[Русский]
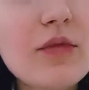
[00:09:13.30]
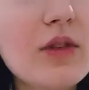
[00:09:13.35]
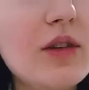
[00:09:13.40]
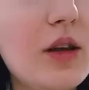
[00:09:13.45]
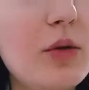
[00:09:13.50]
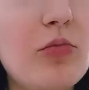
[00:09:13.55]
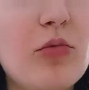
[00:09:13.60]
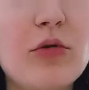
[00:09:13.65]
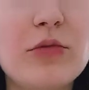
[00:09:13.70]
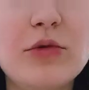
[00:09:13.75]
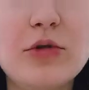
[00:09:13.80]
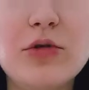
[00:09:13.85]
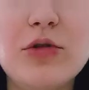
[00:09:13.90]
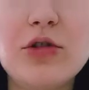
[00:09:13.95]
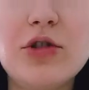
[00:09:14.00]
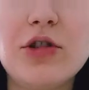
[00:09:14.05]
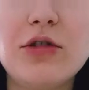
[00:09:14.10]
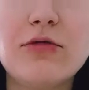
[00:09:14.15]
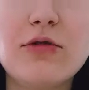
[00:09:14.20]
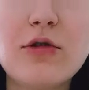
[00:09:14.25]
Не помню из
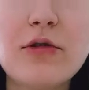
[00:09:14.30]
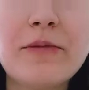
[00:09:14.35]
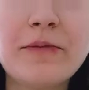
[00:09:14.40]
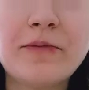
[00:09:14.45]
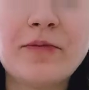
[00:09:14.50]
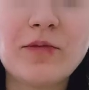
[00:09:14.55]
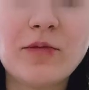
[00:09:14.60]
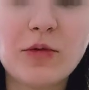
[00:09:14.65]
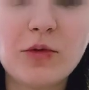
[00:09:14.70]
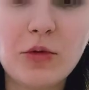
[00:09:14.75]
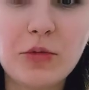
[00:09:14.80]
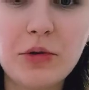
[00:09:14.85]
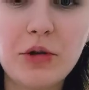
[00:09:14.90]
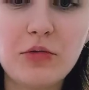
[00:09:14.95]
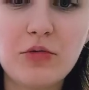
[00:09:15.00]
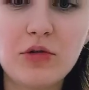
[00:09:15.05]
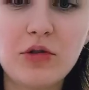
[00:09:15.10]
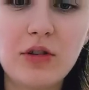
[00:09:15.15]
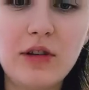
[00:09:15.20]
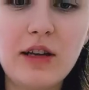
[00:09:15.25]
чего. В
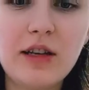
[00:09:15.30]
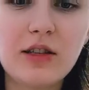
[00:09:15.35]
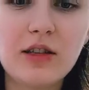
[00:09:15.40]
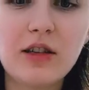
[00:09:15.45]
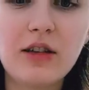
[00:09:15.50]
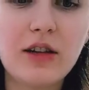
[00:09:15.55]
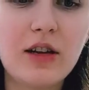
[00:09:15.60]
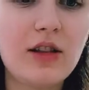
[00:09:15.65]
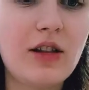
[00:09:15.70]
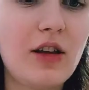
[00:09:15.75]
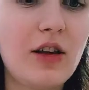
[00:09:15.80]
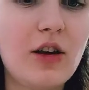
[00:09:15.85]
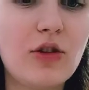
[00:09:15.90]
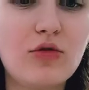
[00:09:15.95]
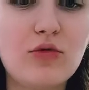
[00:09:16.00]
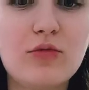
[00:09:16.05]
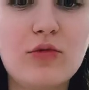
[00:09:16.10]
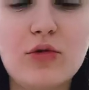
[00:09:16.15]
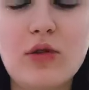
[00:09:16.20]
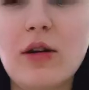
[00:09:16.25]
общем, он и для салата, я
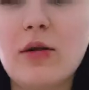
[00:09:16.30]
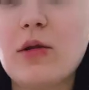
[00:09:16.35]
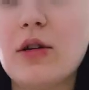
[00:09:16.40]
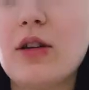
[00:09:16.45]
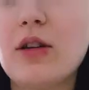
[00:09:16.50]
думаю, для,